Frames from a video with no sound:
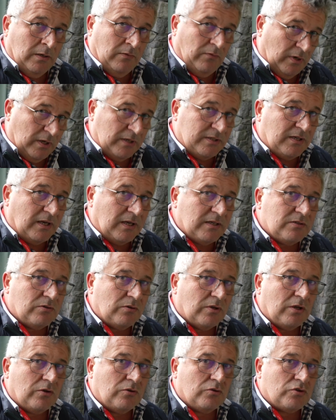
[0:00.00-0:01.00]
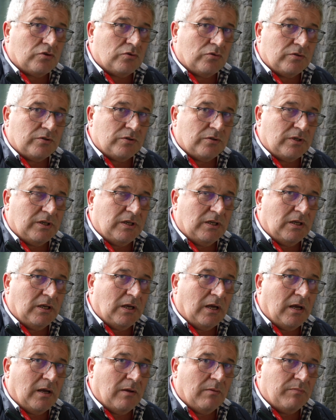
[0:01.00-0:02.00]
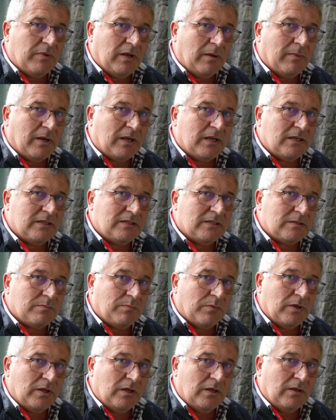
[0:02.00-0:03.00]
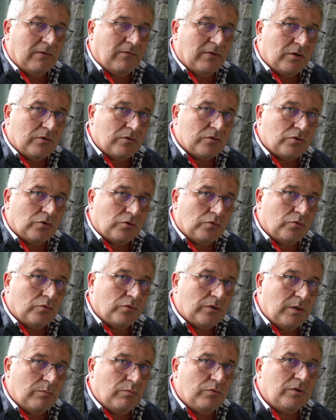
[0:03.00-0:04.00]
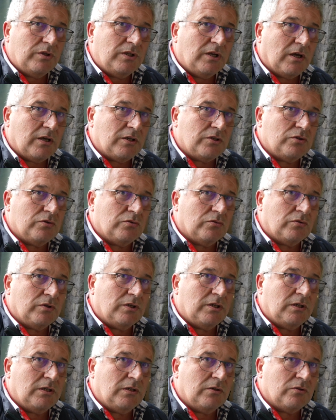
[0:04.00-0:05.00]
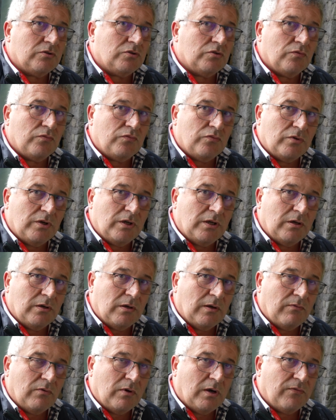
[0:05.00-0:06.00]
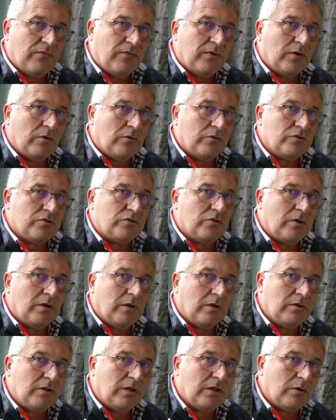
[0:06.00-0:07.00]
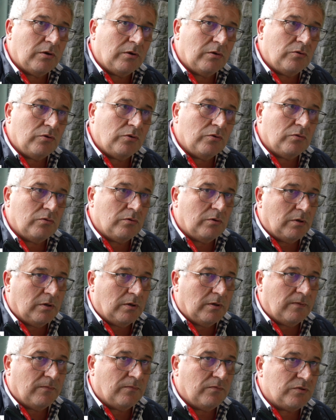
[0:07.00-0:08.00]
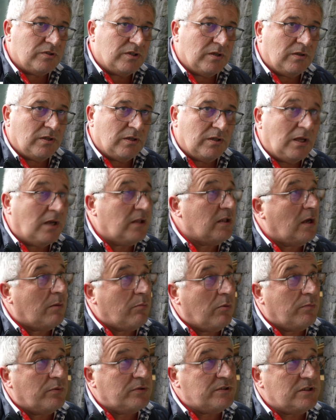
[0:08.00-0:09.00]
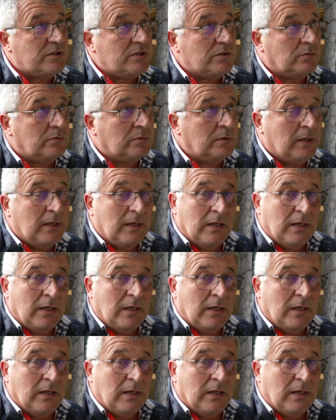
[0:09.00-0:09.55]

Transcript: voilà, ça reste quelque chose qui a bien marqué les esprits, avec surtout au début une direction qui euh, se voulait avoir fait en une seule et unique réunion ses euh, dernières propositions.